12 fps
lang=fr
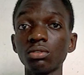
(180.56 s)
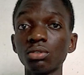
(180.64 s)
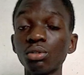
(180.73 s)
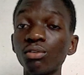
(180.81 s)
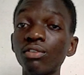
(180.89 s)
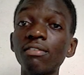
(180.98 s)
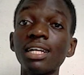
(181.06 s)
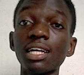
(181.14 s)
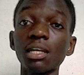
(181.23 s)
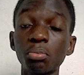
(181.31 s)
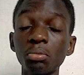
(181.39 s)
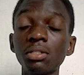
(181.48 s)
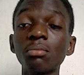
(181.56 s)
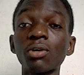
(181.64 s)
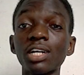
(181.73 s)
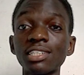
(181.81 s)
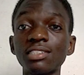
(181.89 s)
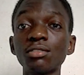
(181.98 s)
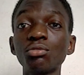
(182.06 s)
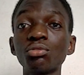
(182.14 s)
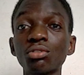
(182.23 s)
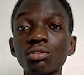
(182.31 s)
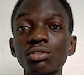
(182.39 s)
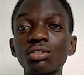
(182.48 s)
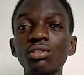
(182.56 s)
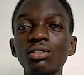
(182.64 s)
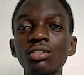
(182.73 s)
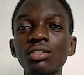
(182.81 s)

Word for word: Que vive la République démocratique du Congo.